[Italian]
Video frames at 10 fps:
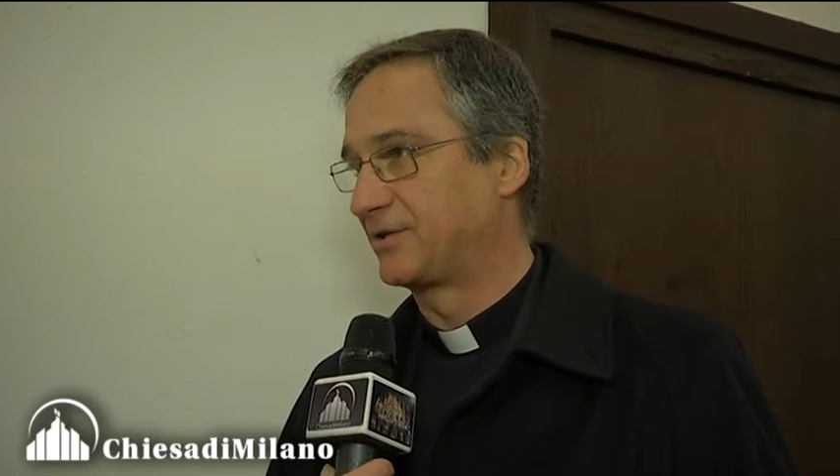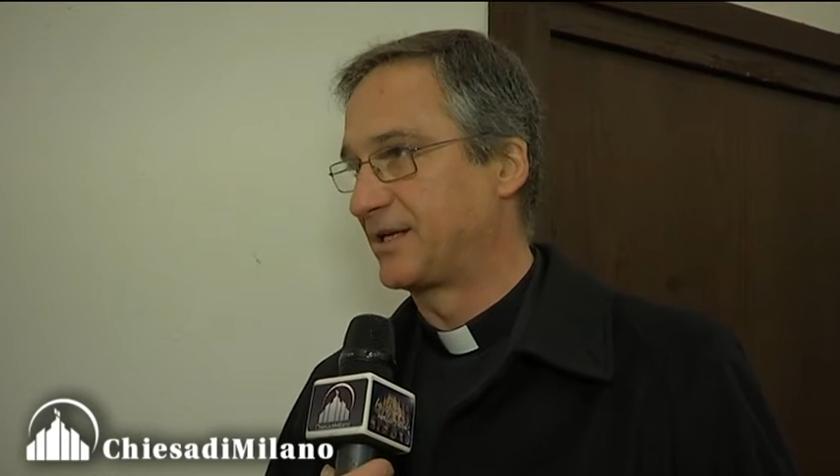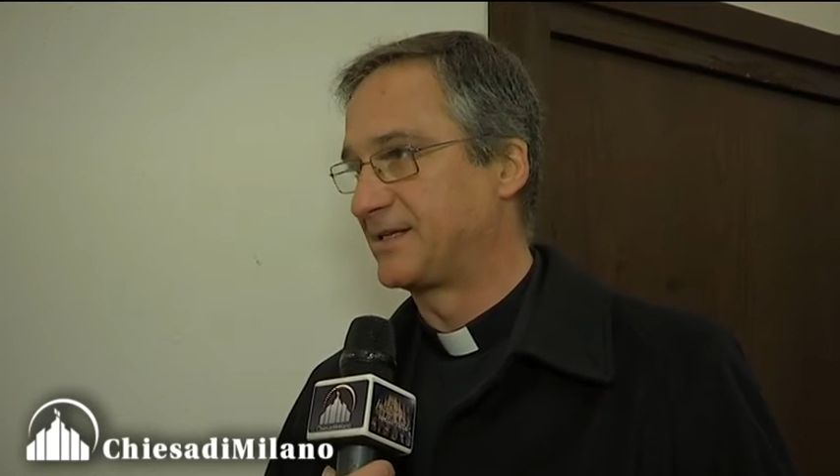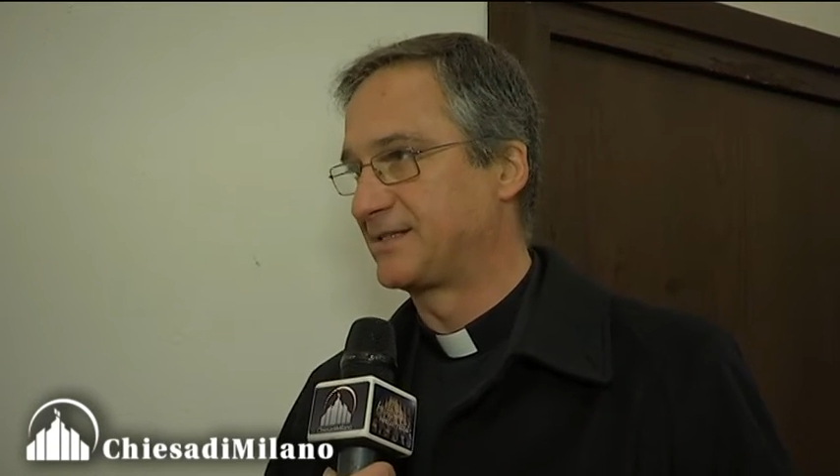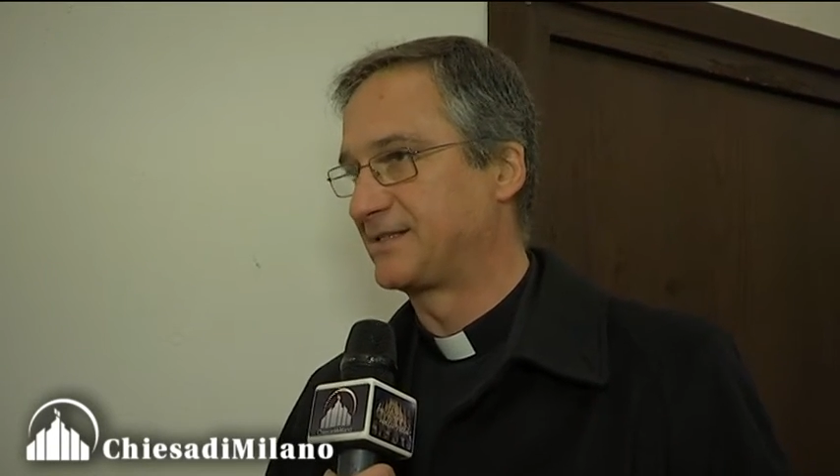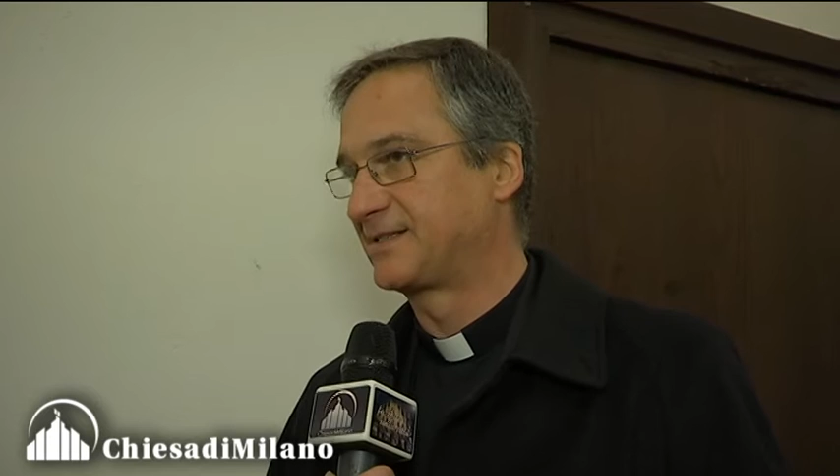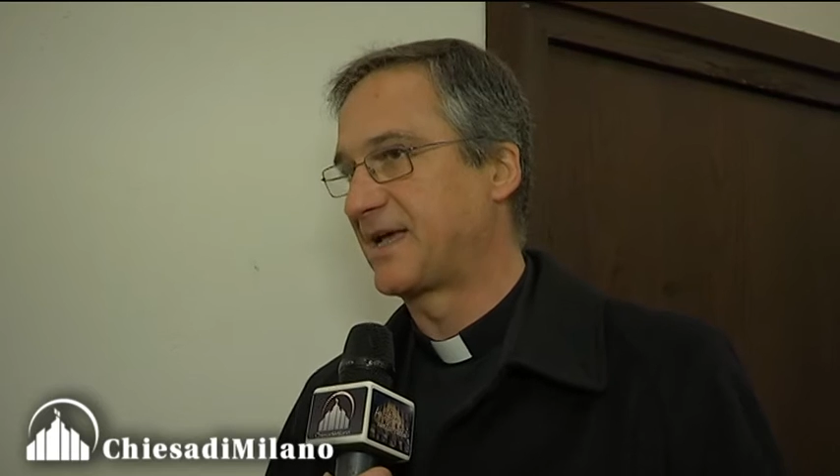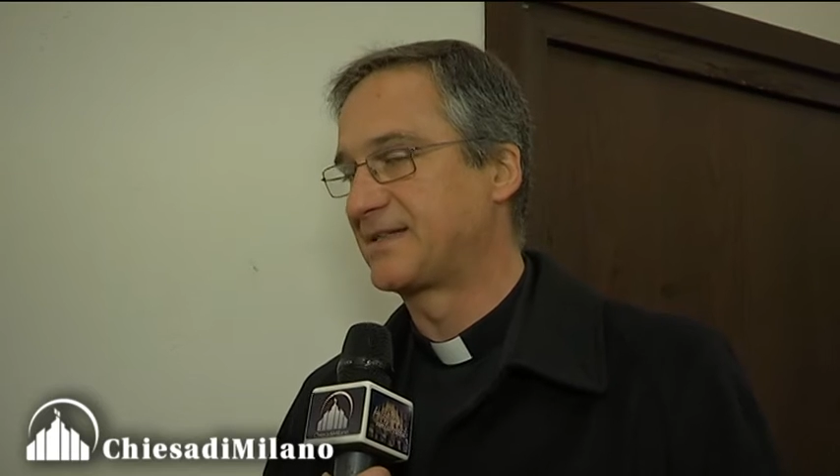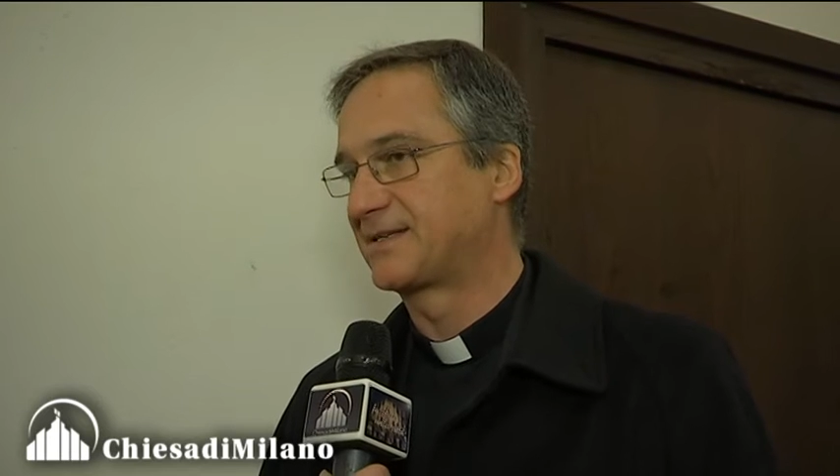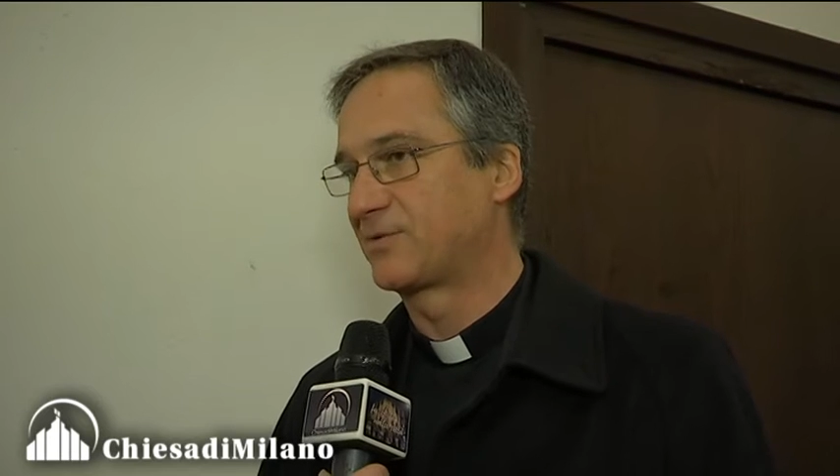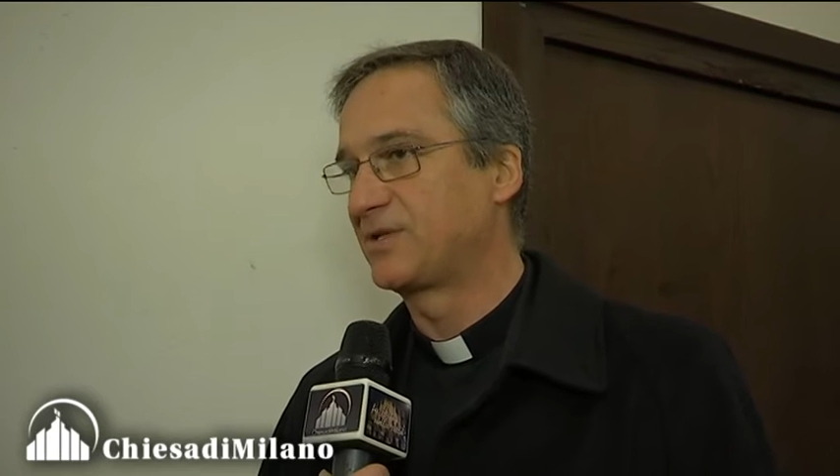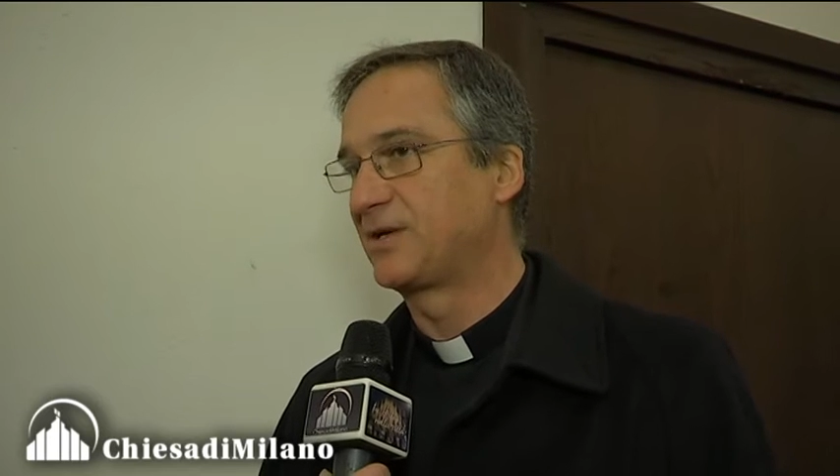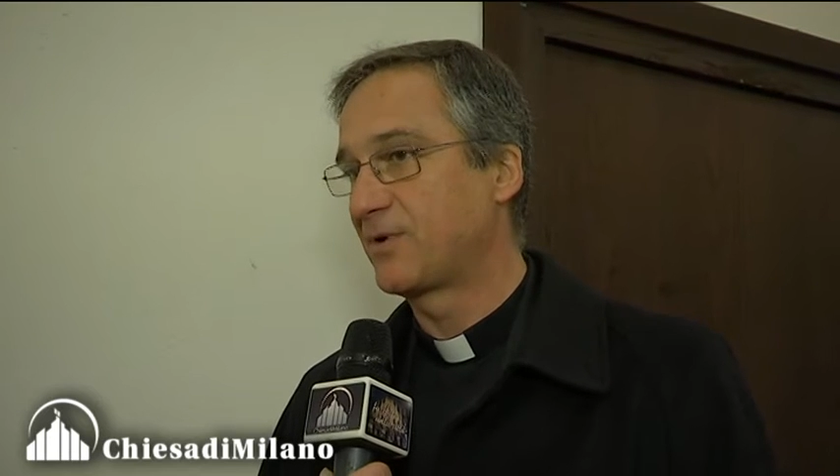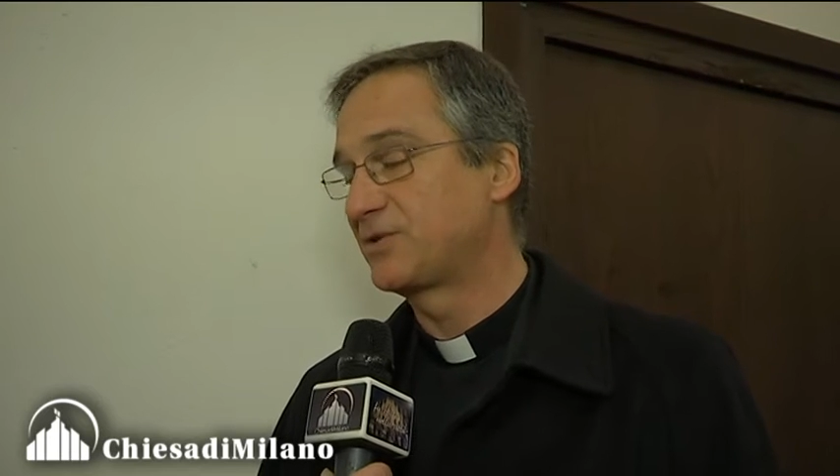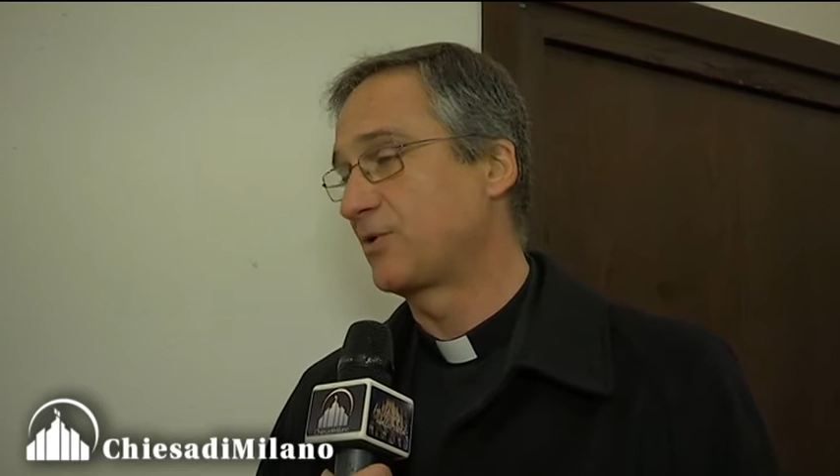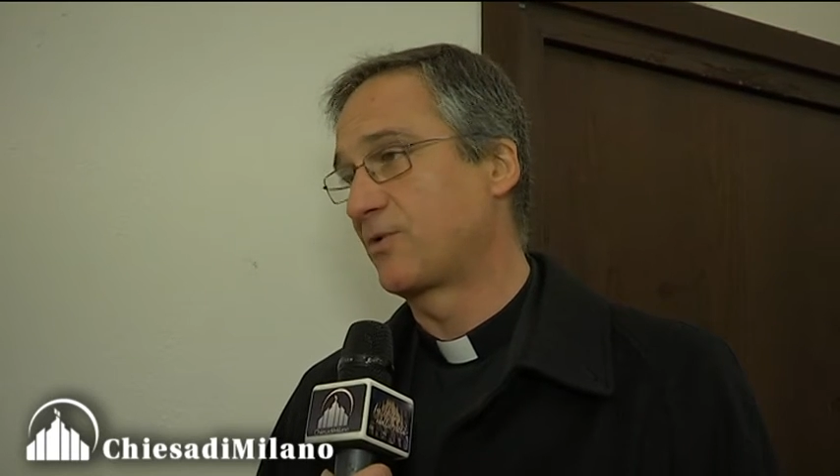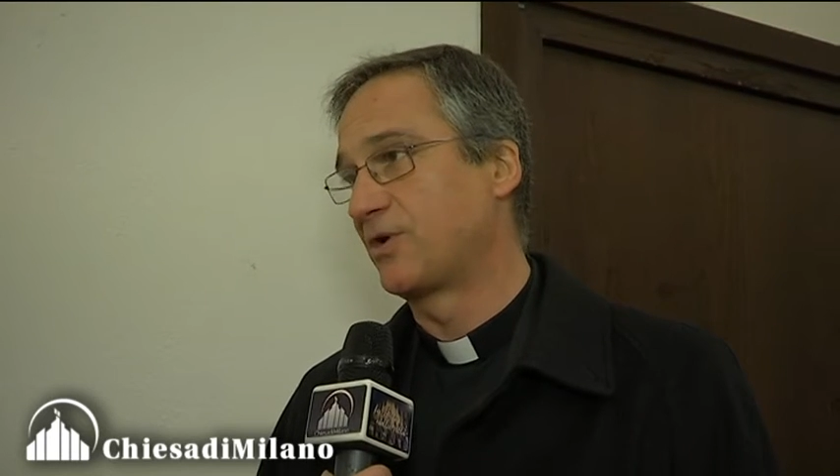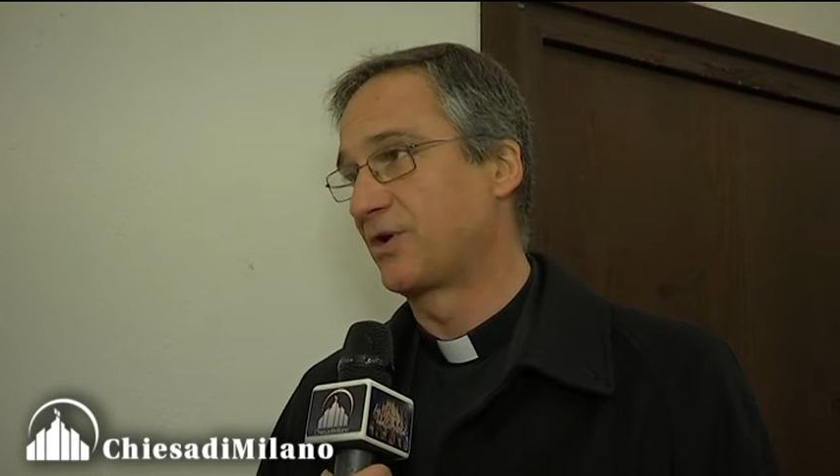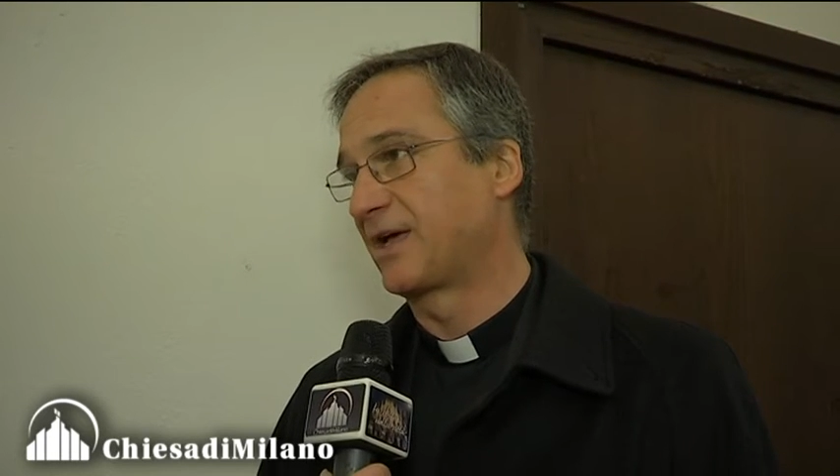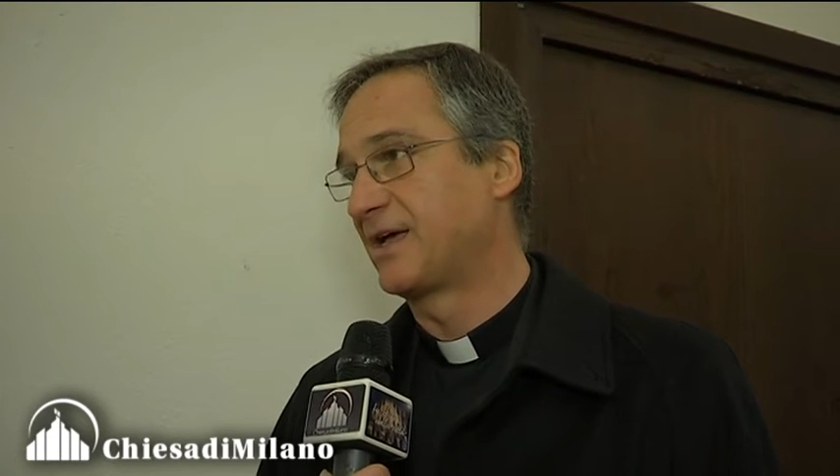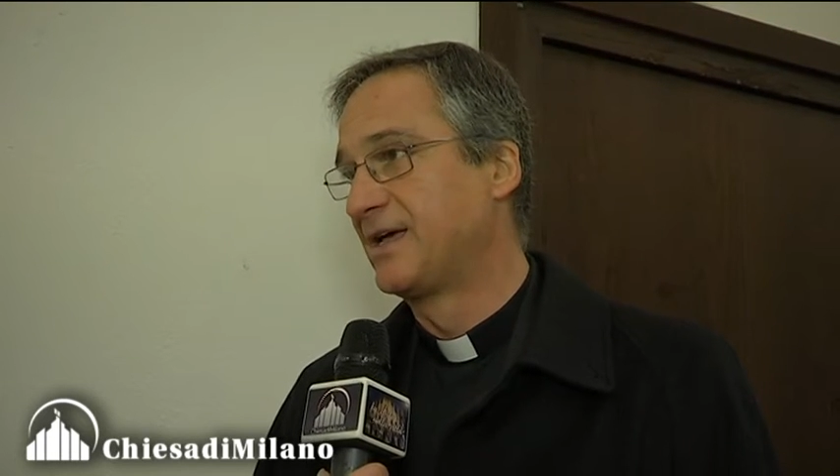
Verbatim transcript: dell'esistenza, quindi questo è quello che